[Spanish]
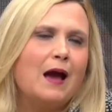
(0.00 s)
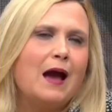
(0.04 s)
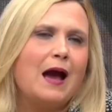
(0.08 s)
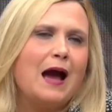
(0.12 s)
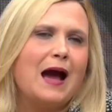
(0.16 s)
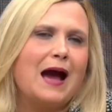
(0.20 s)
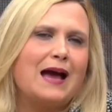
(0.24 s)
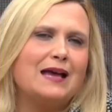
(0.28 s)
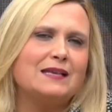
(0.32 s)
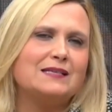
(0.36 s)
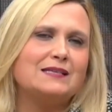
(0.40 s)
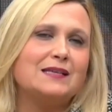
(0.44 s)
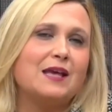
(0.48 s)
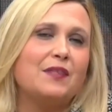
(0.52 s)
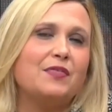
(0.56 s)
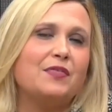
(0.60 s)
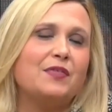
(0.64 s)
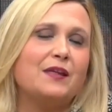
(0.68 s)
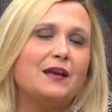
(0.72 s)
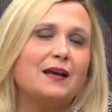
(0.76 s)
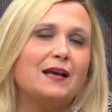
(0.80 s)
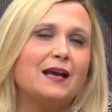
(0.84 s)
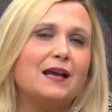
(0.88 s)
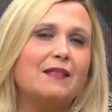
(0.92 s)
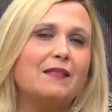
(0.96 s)
a esas
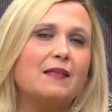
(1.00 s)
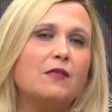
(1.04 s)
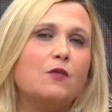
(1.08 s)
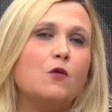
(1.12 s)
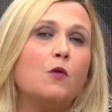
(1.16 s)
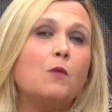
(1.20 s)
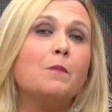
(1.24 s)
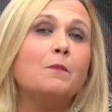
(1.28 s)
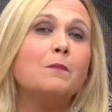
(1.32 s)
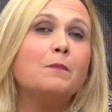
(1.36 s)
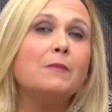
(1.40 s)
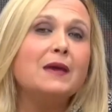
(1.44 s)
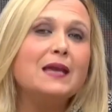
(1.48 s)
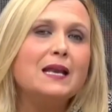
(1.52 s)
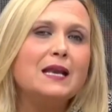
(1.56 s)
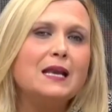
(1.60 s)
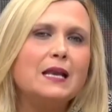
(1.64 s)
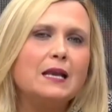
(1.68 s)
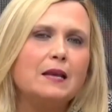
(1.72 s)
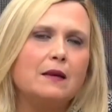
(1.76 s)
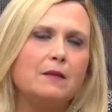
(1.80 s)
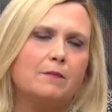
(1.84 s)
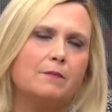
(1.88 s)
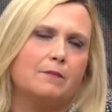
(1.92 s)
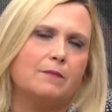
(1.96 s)
cerca de
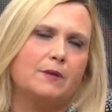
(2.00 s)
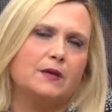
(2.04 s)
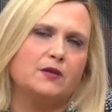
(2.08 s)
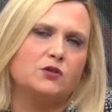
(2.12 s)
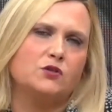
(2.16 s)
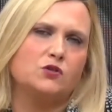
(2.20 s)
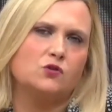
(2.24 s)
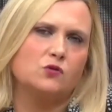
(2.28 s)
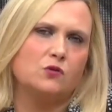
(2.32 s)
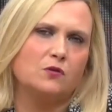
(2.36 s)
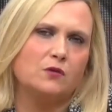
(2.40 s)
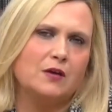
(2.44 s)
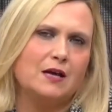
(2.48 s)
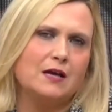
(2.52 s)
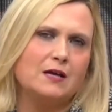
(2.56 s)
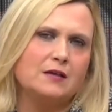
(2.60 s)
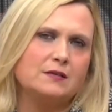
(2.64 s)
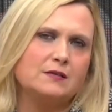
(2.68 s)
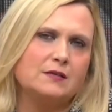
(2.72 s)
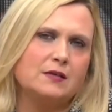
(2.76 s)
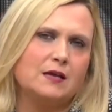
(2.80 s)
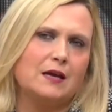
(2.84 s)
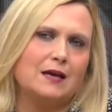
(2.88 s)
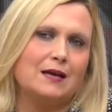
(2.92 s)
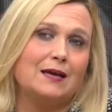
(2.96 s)
2.000
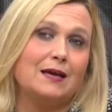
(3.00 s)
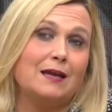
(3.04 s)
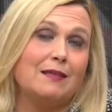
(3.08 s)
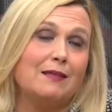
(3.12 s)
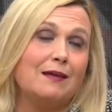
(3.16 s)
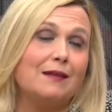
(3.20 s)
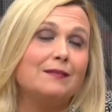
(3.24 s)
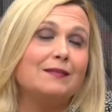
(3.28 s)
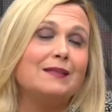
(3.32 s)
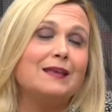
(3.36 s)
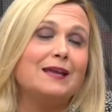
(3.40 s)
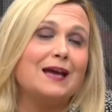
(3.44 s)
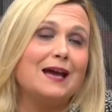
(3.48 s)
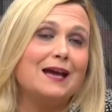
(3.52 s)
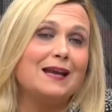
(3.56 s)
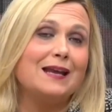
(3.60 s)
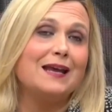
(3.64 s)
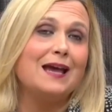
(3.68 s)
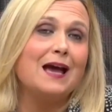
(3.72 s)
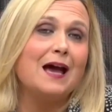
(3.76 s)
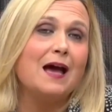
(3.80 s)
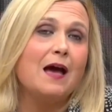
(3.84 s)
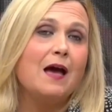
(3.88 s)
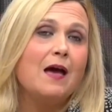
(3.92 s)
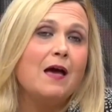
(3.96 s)
personas eh, que dan
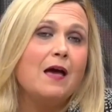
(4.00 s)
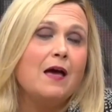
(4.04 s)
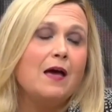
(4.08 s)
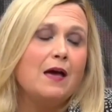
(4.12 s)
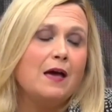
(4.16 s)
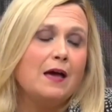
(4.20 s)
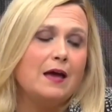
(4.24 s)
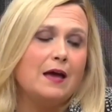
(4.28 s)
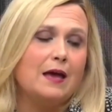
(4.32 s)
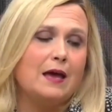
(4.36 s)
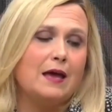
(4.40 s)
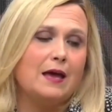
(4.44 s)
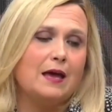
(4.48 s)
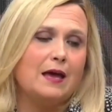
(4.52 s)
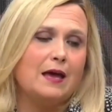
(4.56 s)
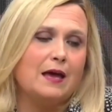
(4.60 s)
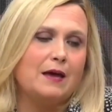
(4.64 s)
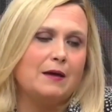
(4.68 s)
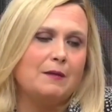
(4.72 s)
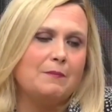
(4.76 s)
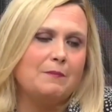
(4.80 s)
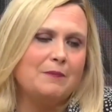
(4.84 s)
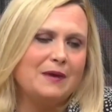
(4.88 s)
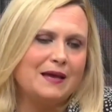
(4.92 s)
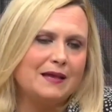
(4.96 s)

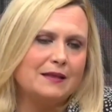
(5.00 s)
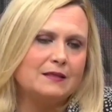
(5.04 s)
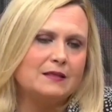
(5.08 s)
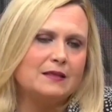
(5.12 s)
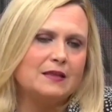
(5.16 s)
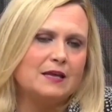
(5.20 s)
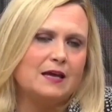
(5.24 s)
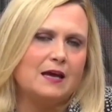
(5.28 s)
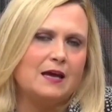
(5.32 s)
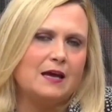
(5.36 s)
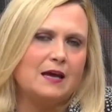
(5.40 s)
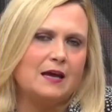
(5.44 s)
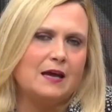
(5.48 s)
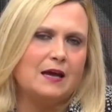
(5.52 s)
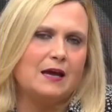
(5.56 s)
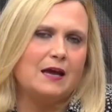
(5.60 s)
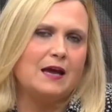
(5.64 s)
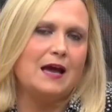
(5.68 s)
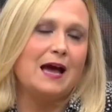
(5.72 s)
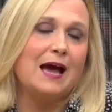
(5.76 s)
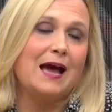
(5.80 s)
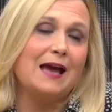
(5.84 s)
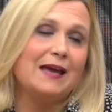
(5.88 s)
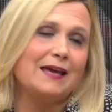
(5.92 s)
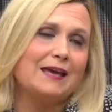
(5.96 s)

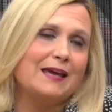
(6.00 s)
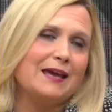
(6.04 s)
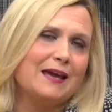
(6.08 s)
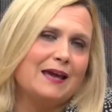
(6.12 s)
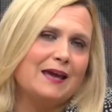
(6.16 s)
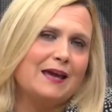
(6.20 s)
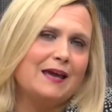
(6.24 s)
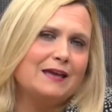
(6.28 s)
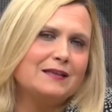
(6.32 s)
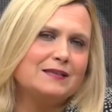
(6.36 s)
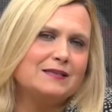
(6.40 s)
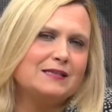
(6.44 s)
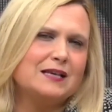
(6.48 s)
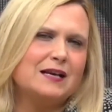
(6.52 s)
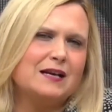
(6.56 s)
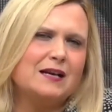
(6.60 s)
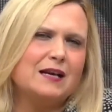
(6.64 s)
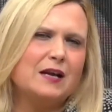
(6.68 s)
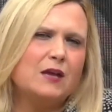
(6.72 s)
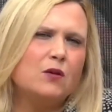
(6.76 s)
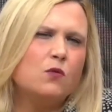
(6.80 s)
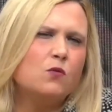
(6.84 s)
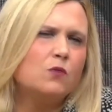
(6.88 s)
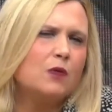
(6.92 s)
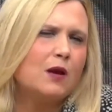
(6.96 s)
diariamente. hay que
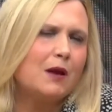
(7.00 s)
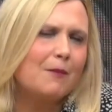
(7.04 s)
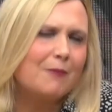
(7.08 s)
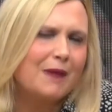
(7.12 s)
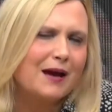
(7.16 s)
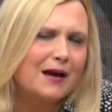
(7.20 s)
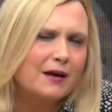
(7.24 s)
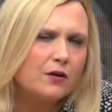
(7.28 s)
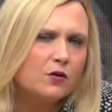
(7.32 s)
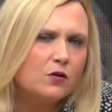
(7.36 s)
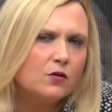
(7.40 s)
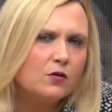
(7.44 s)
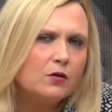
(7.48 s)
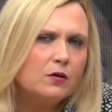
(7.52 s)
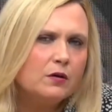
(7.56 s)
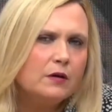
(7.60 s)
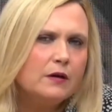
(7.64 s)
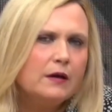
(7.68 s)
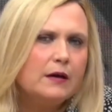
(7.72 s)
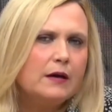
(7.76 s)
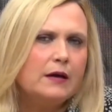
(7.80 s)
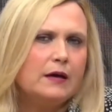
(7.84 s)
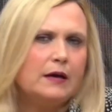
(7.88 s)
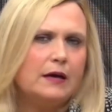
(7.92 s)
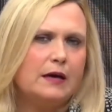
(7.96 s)
echarles una mano
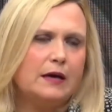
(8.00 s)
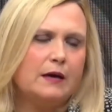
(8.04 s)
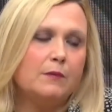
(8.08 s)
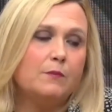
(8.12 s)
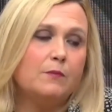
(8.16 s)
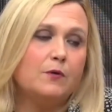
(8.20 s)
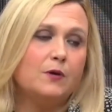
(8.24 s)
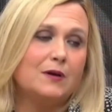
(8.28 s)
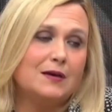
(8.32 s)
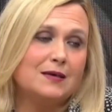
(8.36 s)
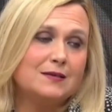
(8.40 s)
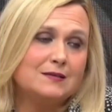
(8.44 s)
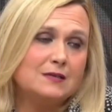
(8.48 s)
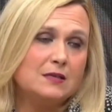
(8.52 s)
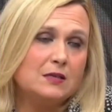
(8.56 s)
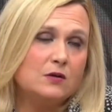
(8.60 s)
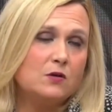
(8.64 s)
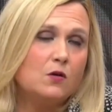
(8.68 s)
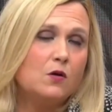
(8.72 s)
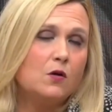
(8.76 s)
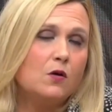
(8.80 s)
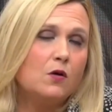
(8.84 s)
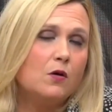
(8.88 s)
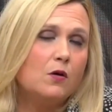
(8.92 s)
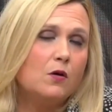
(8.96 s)
¿eh? porque si
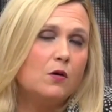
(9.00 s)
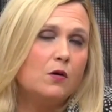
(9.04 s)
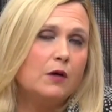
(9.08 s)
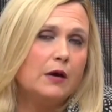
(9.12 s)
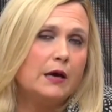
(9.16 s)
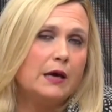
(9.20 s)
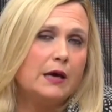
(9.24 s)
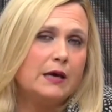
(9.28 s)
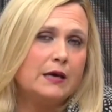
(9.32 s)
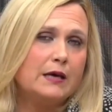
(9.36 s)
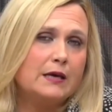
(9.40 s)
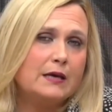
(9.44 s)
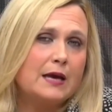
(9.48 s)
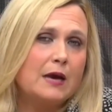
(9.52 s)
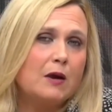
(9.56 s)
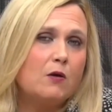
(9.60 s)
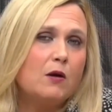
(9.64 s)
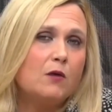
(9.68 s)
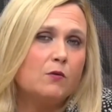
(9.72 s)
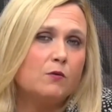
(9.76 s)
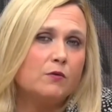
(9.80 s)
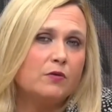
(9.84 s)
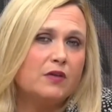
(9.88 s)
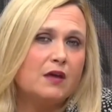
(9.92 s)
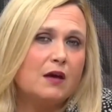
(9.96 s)
no, eh, ya
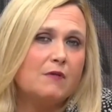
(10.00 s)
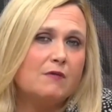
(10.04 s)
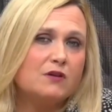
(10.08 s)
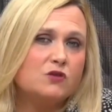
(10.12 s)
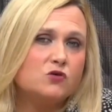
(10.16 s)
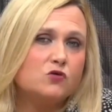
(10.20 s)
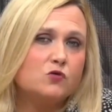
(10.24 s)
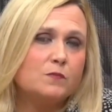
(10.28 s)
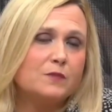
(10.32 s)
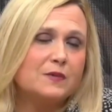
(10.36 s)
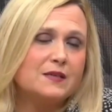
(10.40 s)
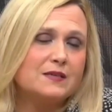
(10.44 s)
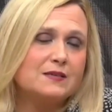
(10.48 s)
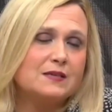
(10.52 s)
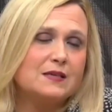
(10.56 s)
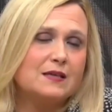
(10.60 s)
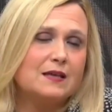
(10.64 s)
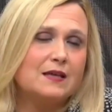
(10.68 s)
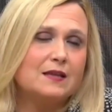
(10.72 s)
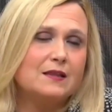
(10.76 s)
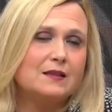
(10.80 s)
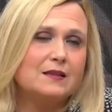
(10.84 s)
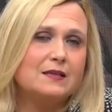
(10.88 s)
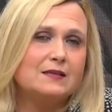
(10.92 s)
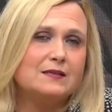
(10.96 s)
lo anunciaba su
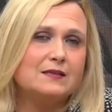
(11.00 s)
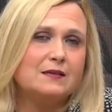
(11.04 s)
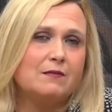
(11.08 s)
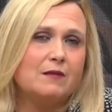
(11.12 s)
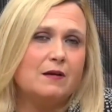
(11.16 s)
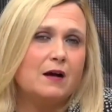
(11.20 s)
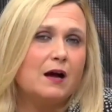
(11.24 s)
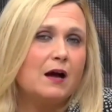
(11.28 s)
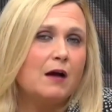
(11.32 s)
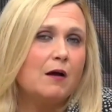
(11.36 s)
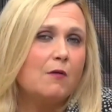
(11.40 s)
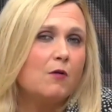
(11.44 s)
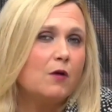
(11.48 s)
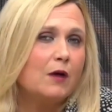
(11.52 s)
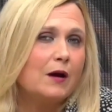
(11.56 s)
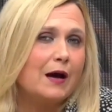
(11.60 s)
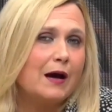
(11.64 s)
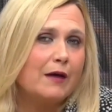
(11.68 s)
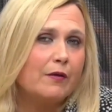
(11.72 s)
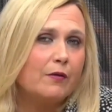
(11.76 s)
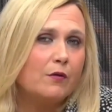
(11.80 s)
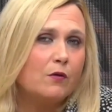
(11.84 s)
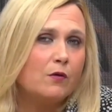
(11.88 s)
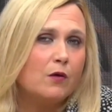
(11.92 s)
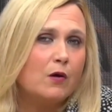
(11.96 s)
presidente, se verán
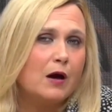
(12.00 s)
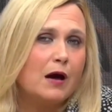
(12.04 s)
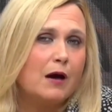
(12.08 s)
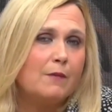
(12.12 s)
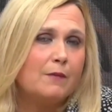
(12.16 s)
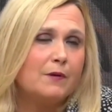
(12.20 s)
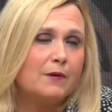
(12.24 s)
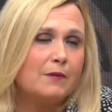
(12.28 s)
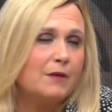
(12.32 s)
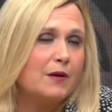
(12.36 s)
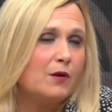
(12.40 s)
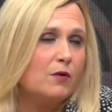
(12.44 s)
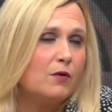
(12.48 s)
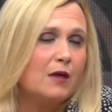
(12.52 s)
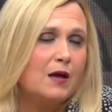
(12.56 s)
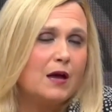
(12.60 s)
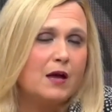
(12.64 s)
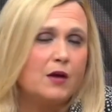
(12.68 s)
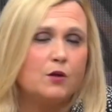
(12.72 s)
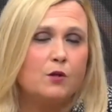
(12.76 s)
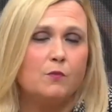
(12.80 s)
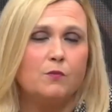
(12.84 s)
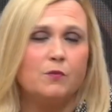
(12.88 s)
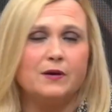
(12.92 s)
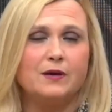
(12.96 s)
abocados a primero de
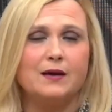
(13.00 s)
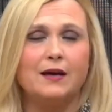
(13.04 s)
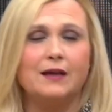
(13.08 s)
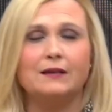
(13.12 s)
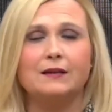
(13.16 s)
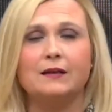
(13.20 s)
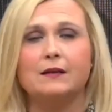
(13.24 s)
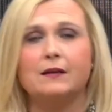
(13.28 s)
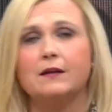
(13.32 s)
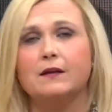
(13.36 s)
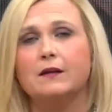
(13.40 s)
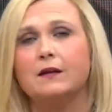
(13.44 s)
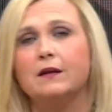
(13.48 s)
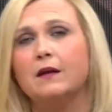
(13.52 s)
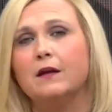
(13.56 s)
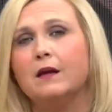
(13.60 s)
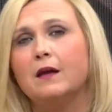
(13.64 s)
año pues a tener